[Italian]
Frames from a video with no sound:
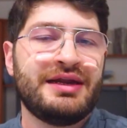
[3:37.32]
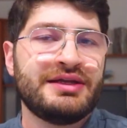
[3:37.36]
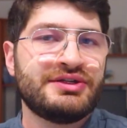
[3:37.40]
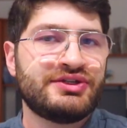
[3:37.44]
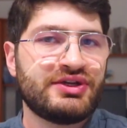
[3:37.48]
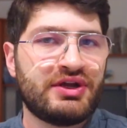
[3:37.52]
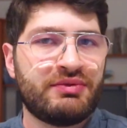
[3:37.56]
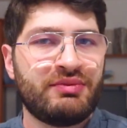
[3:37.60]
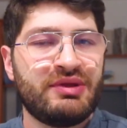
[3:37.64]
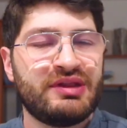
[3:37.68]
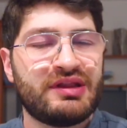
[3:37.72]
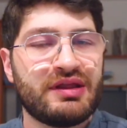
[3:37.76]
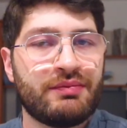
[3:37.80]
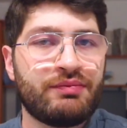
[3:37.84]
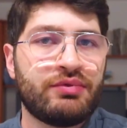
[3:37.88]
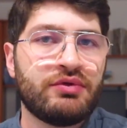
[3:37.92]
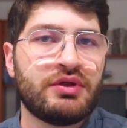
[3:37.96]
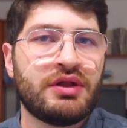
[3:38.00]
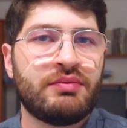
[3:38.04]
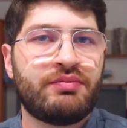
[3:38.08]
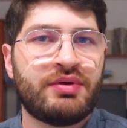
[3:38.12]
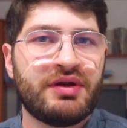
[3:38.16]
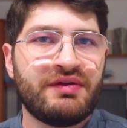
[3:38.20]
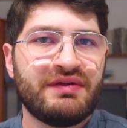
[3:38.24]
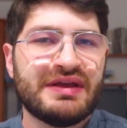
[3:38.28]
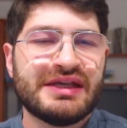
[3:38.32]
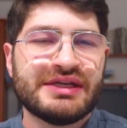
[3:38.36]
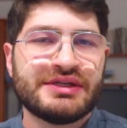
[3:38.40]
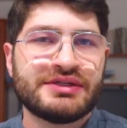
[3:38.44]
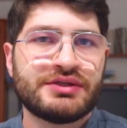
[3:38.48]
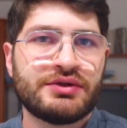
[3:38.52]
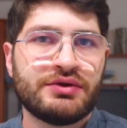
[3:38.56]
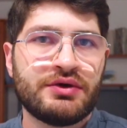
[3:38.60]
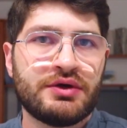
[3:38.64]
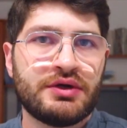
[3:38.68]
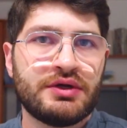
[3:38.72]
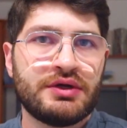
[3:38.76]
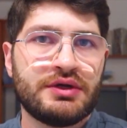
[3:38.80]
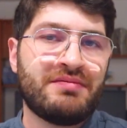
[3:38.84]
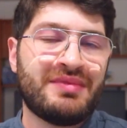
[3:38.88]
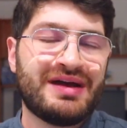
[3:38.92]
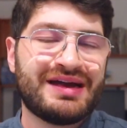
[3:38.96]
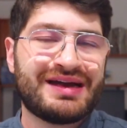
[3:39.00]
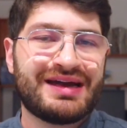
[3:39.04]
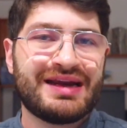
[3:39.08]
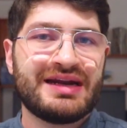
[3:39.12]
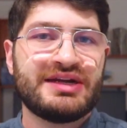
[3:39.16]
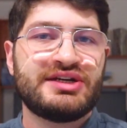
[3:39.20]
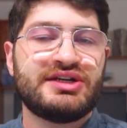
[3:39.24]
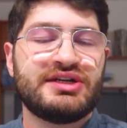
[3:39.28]
leggermente più del previsto,
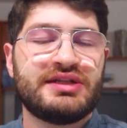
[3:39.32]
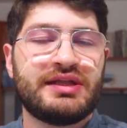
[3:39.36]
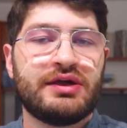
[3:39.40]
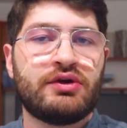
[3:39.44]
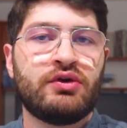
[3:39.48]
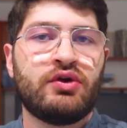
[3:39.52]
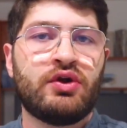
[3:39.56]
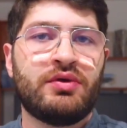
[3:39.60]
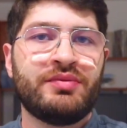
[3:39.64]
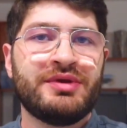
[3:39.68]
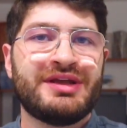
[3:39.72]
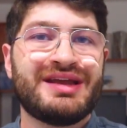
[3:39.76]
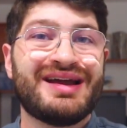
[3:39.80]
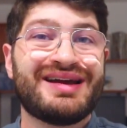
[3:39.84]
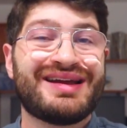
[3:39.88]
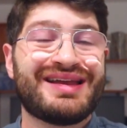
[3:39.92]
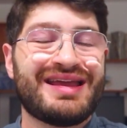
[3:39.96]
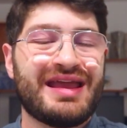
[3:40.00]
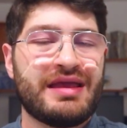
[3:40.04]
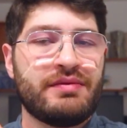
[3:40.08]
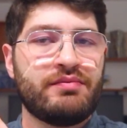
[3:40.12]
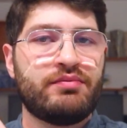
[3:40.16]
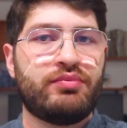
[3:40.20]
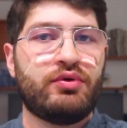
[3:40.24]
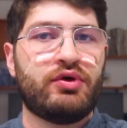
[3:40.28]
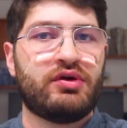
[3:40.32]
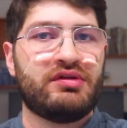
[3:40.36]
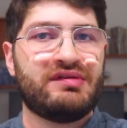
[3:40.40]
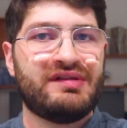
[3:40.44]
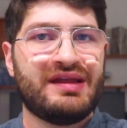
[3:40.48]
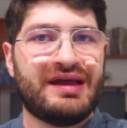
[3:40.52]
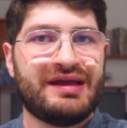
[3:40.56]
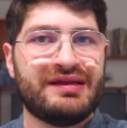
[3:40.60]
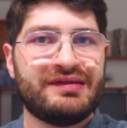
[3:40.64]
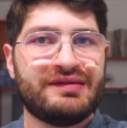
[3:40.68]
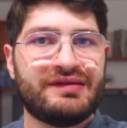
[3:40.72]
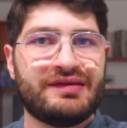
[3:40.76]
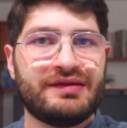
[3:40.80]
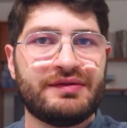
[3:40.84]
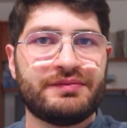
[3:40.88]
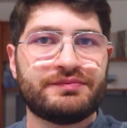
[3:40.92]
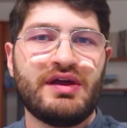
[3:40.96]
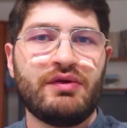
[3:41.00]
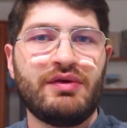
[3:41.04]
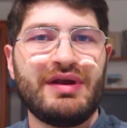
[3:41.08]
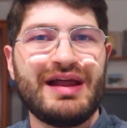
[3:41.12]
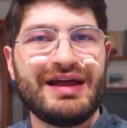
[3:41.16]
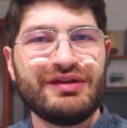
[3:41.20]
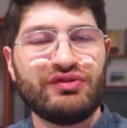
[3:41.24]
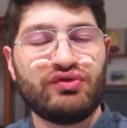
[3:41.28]
ma crescita economica che è importante. Da
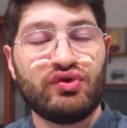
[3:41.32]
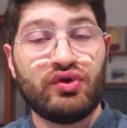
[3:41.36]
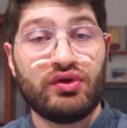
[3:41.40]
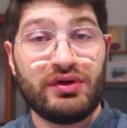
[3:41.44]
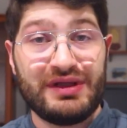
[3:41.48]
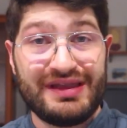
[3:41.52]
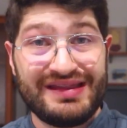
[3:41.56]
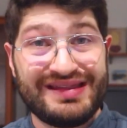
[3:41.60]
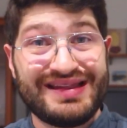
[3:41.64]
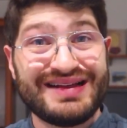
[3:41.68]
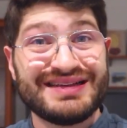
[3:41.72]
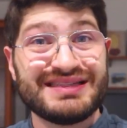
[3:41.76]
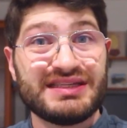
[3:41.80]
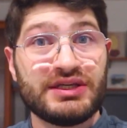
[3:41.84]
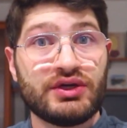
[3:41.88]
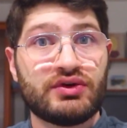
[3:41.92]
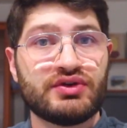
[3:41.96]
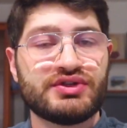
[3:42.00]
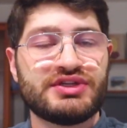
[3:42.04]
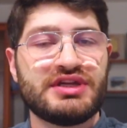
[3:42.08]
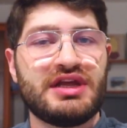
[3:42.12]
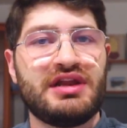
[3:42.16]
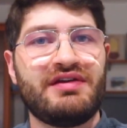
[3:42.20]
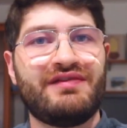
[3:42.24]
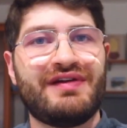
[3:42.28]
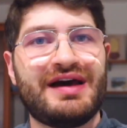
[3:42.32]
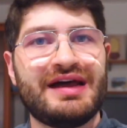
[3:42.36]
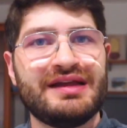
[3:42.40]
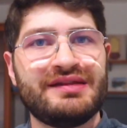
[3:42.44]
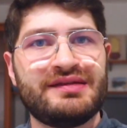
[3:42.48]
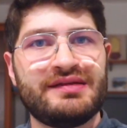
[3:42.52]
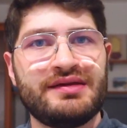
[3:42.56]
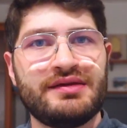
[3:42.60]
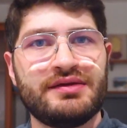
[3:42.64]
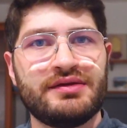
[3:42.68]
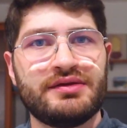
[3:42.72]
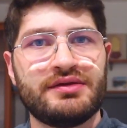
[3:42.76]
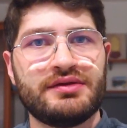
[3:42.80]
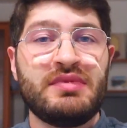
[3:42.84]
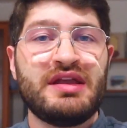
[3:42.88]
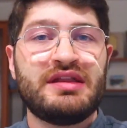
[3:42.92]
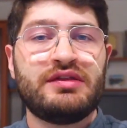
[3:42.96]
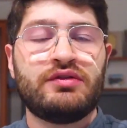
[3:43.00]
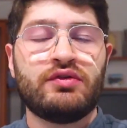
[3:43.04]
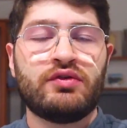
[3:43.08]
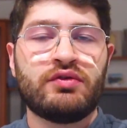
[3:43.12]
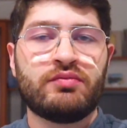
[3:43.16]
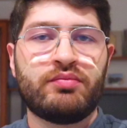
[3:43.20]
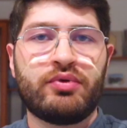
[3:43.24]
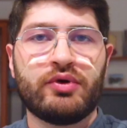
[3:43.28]
un lato i tassi così elevati
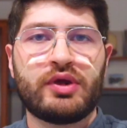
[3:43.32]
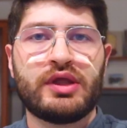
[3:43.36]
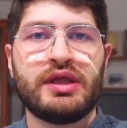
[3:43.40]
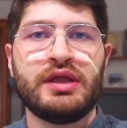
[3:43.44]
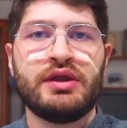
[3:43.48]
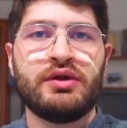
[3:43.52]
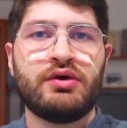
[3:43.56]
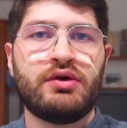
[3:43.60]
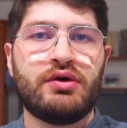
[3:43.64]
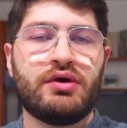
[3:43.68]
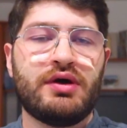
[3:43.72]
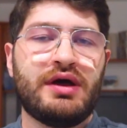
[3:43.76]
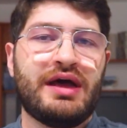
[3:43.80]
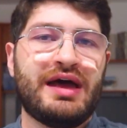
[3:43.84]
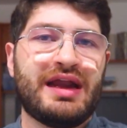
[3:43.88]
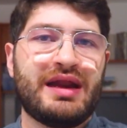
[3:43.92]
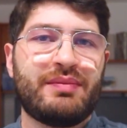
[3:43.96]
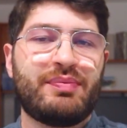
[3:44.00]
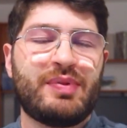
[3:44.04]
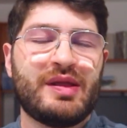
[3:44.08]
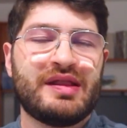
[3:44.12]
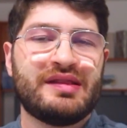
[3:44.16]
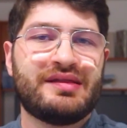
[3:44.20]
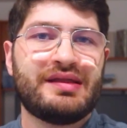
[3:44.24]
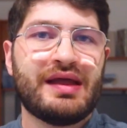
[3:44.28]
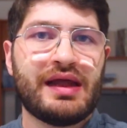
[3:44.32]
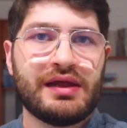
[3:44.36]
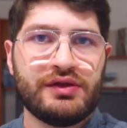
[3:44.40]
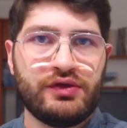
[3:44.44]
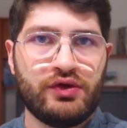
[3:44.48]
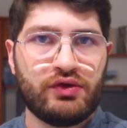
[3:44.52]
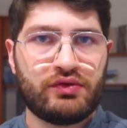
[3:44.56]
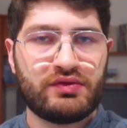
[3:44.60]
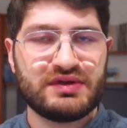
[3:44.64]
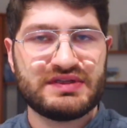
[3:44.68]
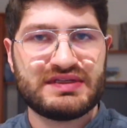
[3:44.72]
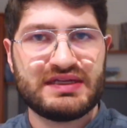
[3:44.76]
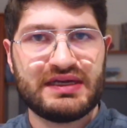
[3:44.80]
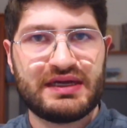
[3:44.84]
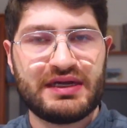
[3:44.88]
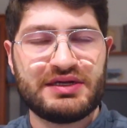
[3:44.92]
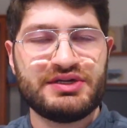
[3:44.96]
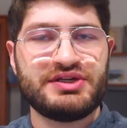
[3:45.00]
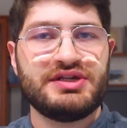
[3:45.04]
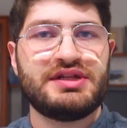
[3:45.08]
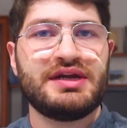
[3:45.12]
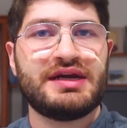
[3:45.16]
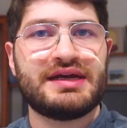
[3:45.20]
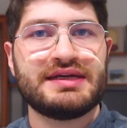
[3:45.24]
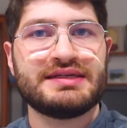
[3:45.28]
mettono un pochino a repentaglio questa
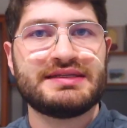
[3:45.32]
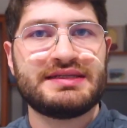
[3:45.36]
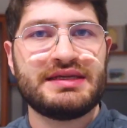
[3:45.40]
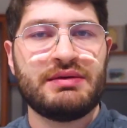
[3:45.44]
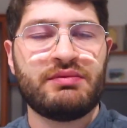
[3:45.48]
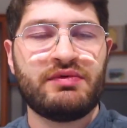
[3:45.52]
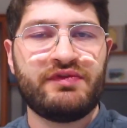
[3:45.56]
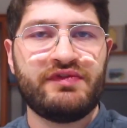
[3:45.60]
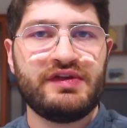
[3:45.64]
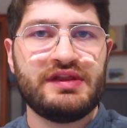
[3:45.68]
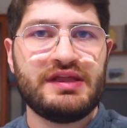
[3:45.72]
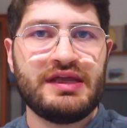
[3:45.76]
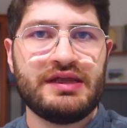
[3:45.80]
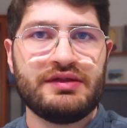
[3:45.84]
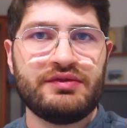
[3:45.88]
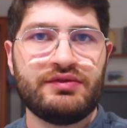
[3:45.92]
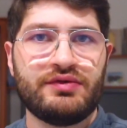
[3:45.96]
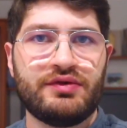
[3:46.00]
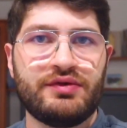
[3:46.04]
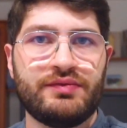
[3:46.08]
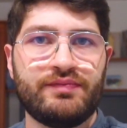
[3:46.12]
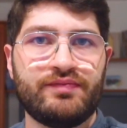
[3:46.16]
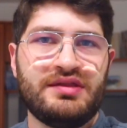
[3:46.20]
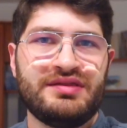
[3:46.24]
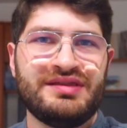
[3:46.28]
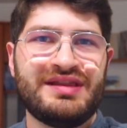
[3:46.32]
crescita che stiamo vedendo.